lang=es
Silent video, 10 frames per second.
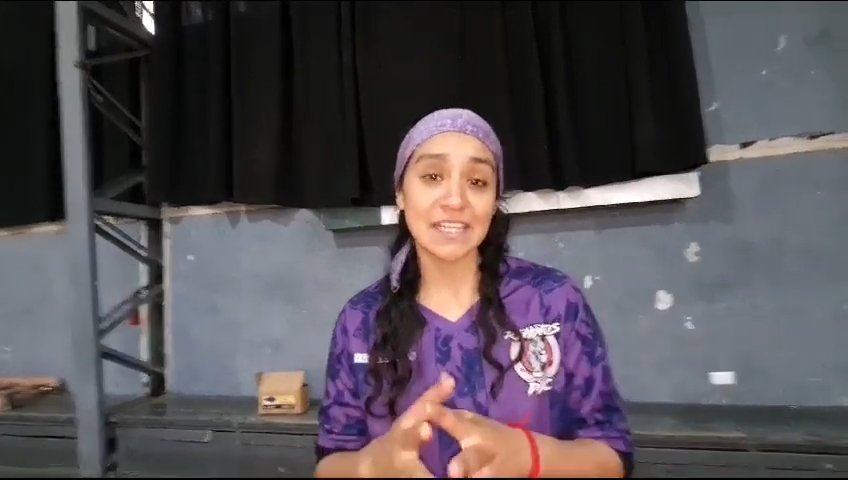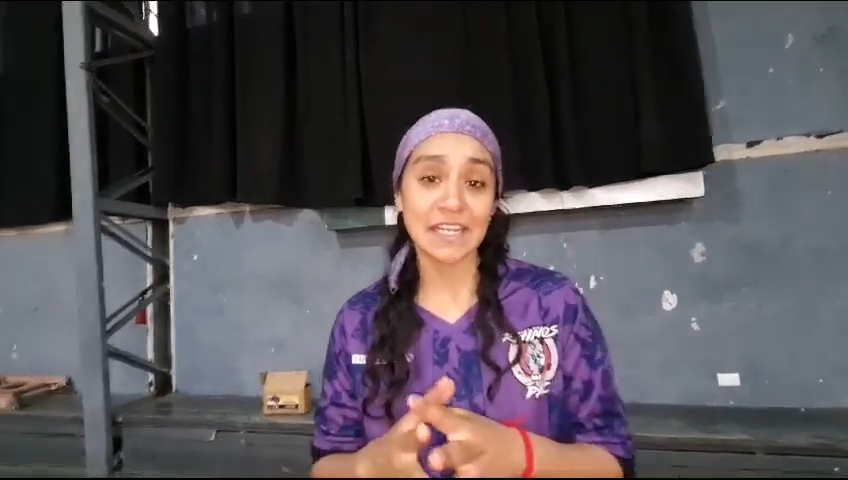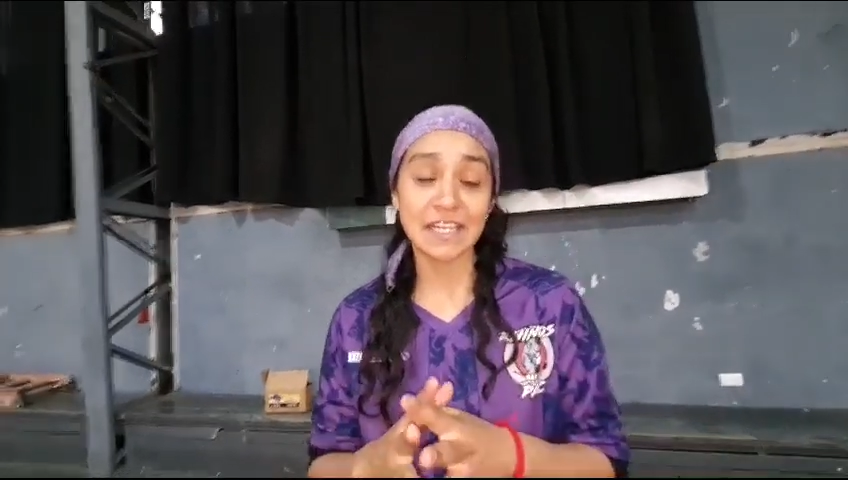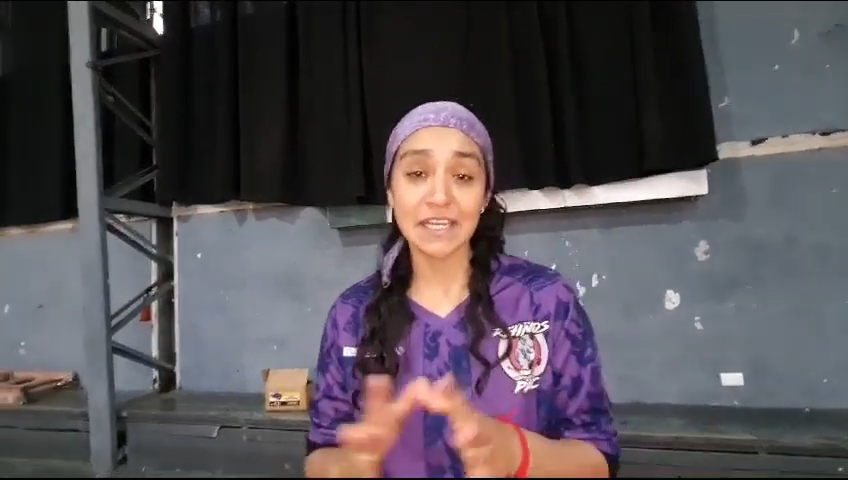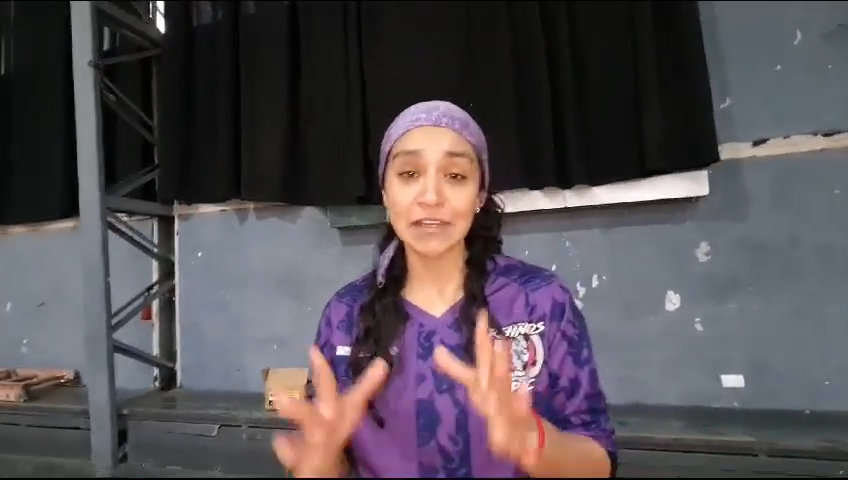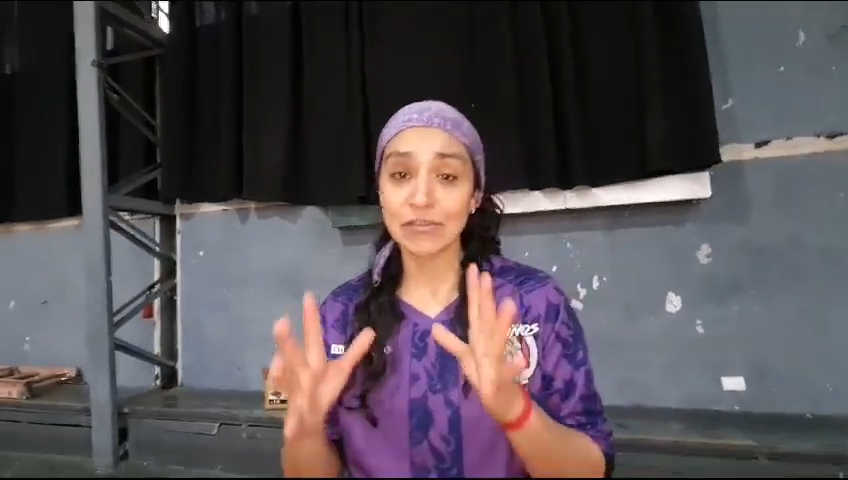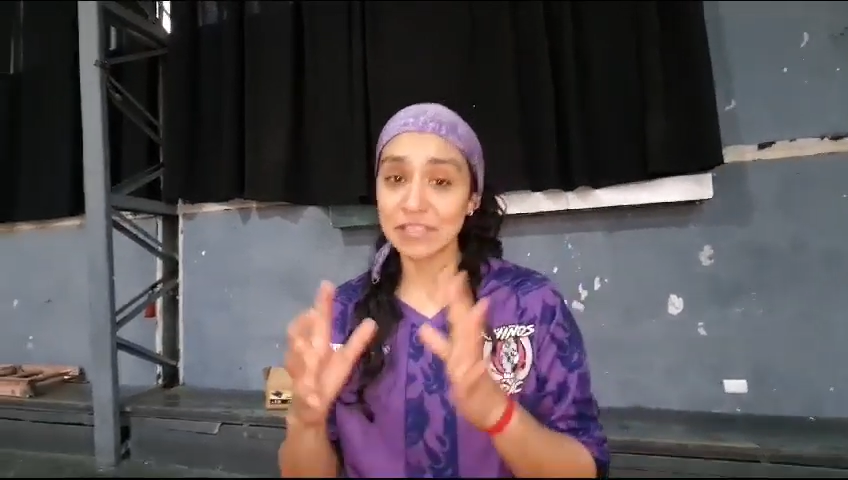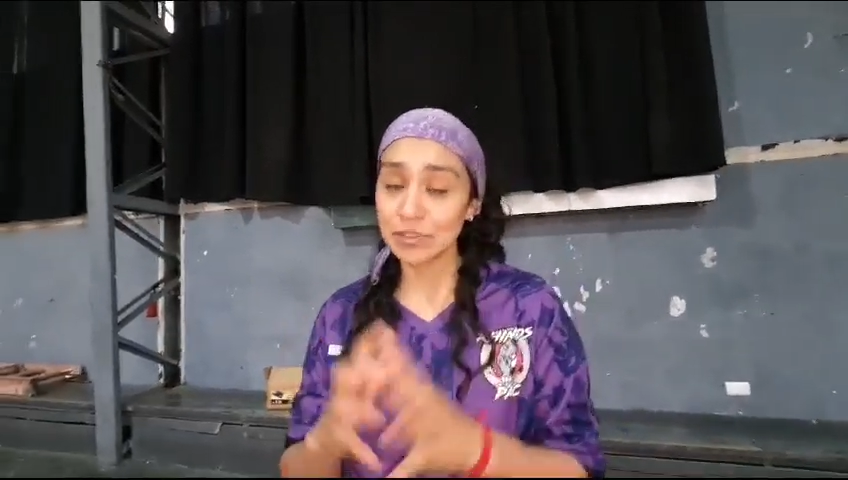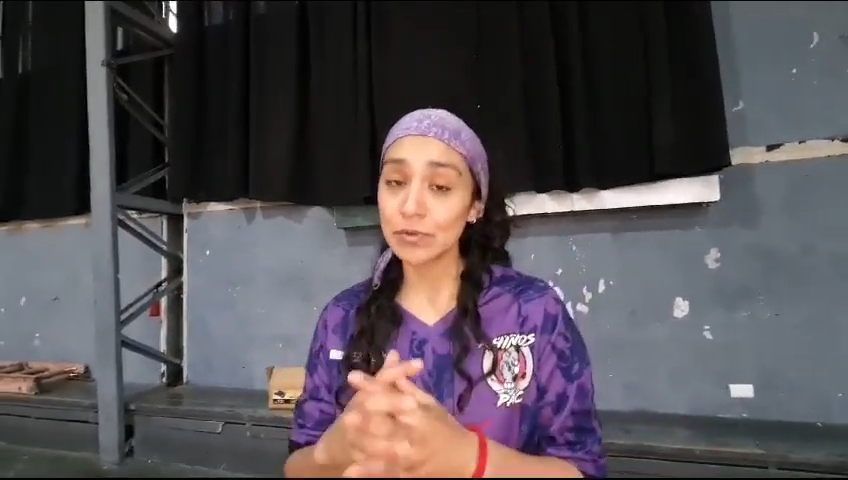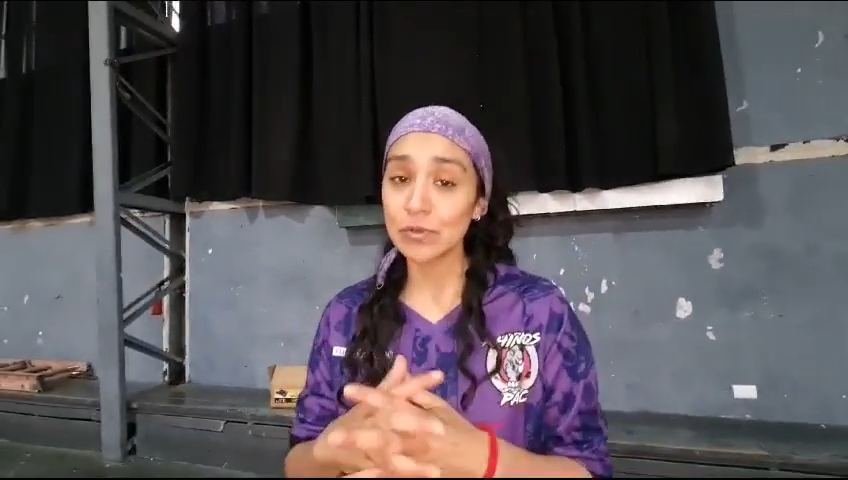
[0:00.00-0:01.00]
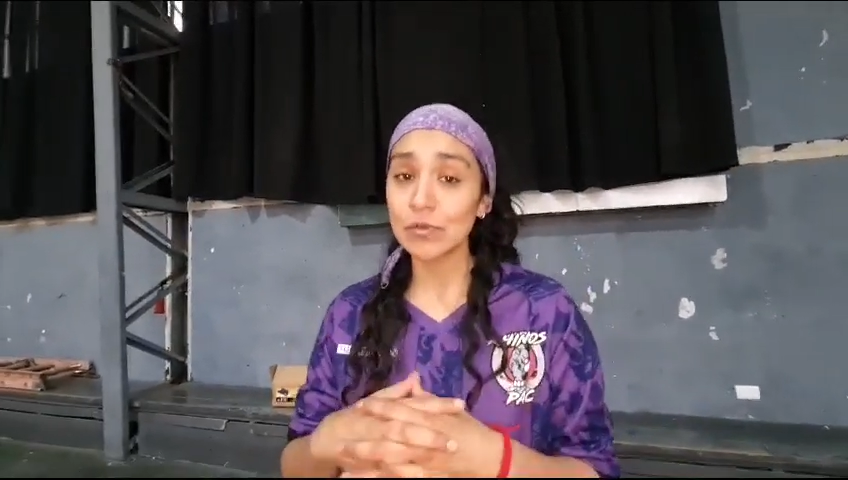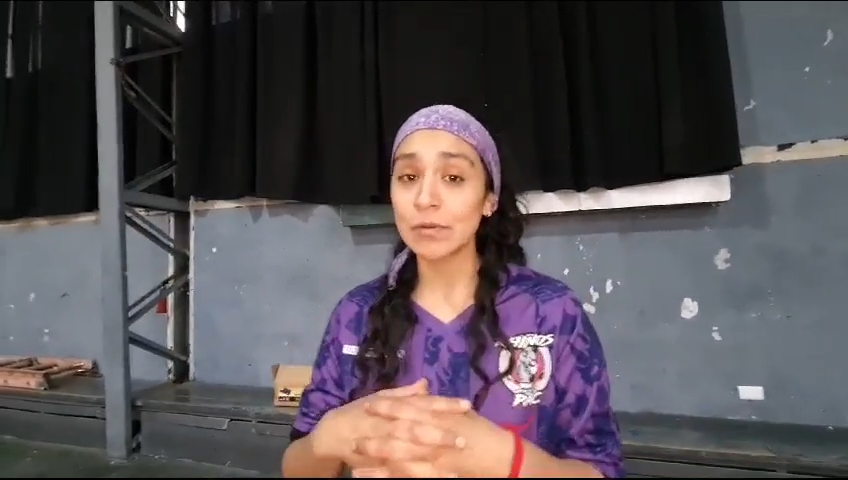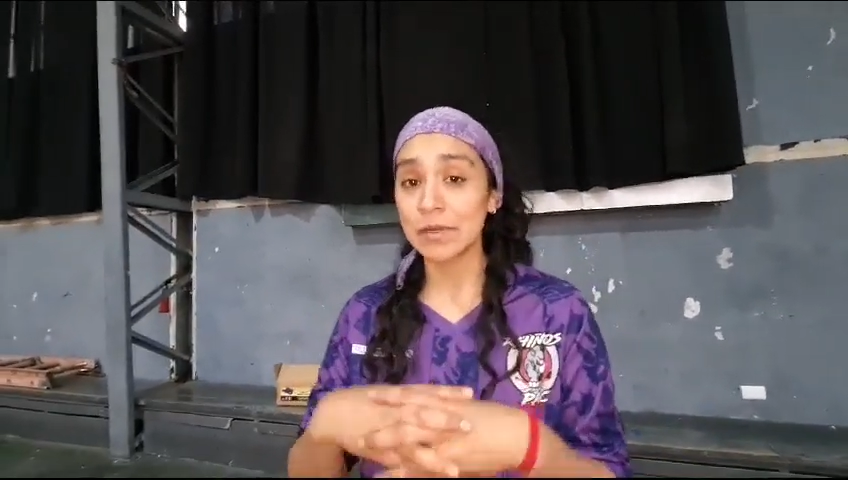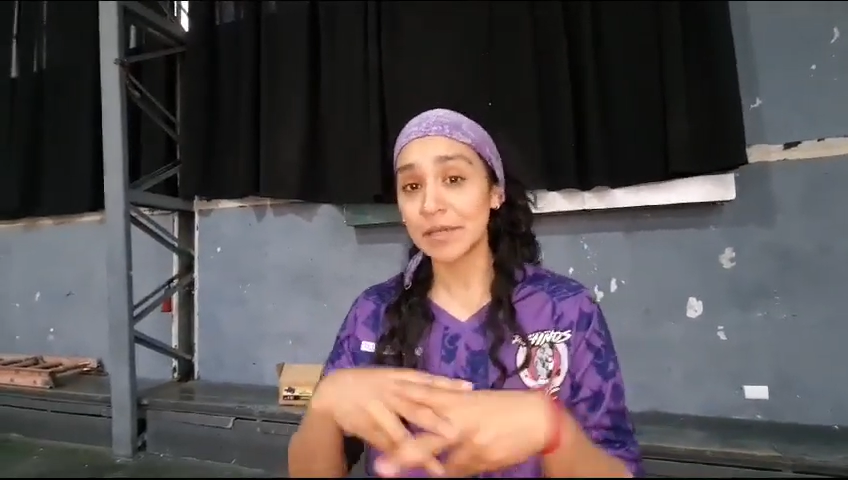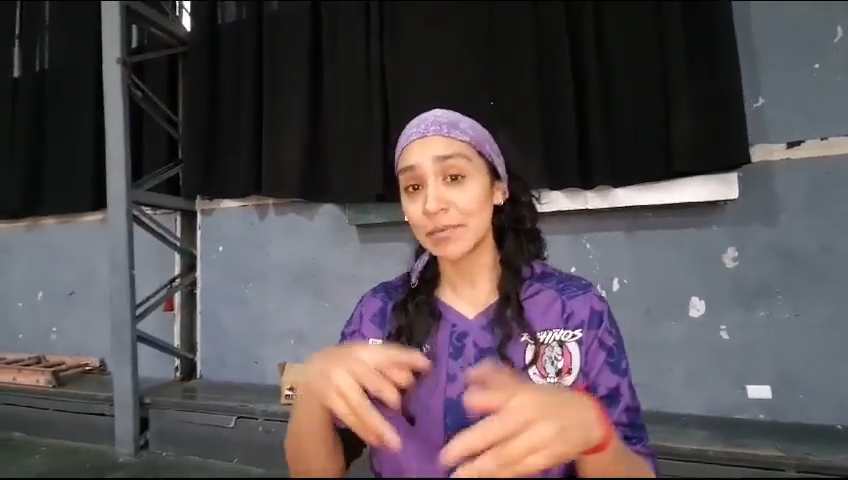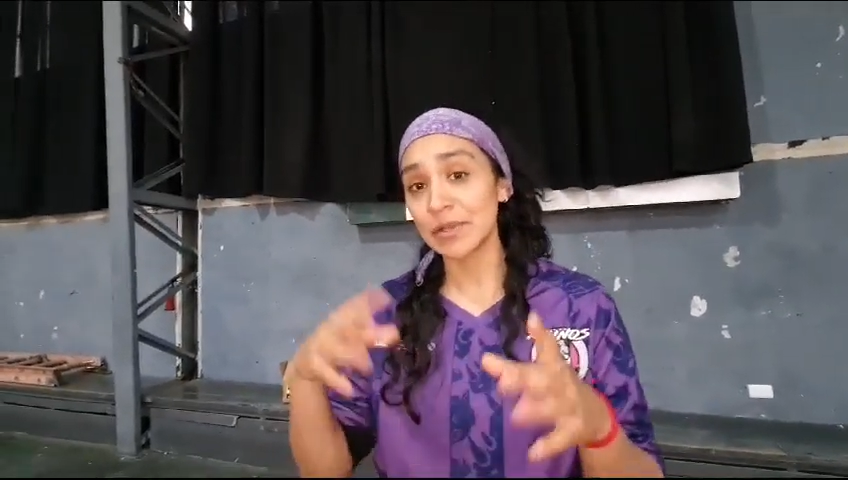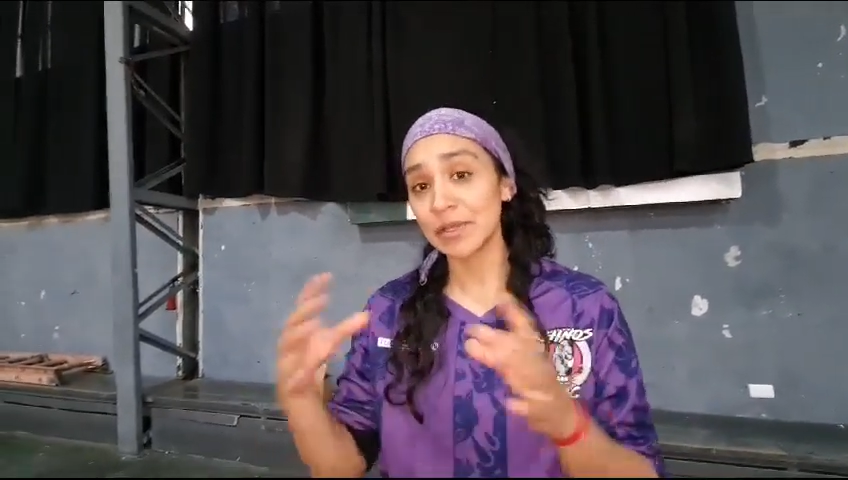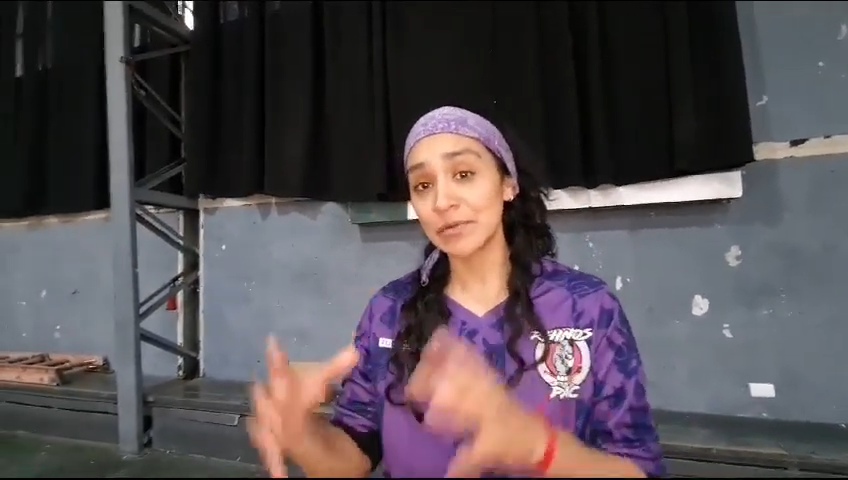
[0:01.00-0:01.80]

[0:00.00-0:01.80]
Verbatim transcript: taller o hacer un grupo para poder